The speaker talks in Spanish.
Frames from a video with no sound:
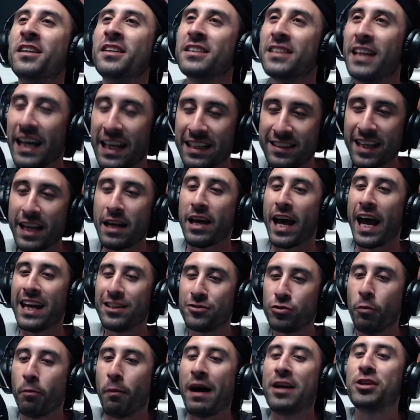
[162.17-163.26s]
Es, el, es un
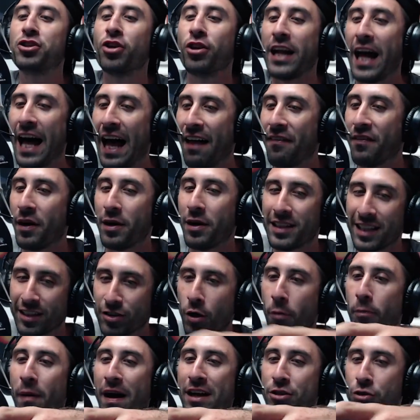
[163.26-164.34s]
pancho grande, ¿viste? Esos
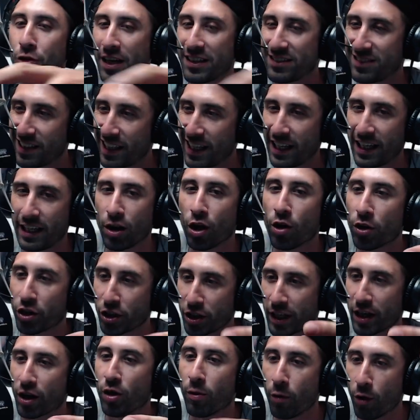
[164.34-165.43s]
panchos así,
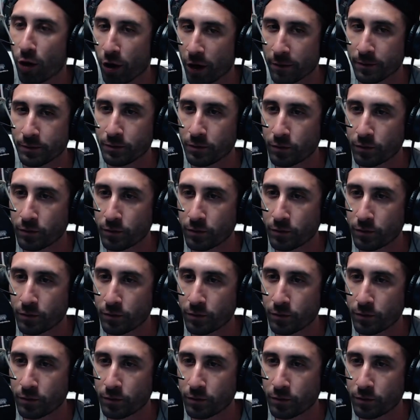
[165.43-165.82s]
como.